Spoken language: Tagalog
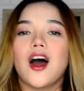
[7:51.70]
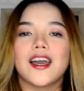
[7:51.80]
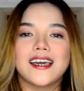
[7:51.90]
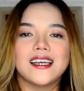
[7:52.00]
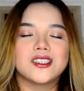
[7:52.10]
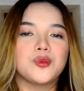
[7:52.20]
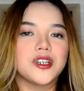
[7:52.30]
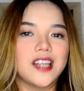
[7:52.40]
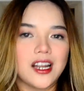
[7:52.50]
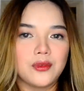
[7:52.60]
Okay guys,
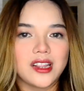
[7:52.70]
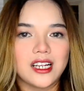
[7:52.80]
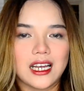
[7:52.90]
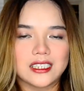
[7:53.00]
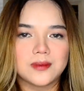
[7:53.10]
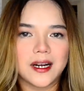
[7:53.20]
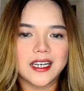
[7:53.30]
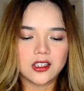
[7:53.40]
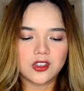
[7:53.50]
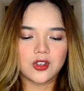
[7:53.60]
we're done with the last
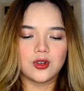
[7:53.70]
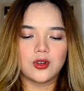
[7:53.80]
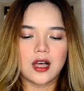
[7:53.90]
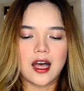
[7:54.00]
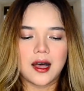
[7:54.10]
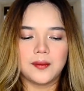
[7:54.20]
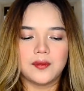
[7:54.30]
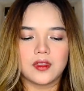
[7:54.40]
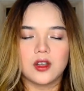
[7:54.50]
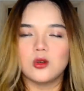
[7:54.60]
part. So,
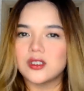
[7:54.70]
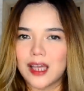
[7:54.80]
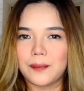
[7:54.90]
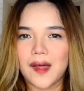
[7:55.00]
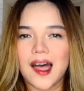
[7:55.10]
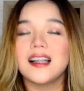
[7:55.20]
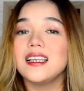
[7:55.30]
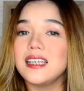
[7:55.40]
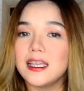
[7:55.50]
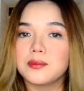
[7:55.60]
um,
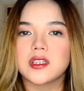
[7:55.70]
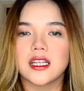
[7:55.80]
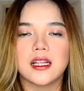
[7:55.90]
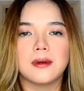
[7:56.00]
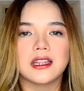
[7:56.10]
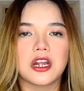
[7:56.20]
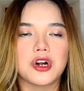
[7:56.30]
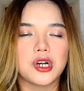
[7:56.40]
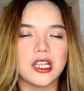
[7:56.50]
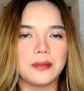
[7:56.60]
usapang lipstick naman
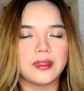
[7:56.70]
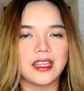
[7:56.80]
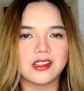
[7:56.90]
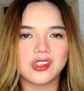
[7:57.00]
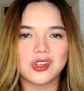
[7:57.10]
tayo or lip tint.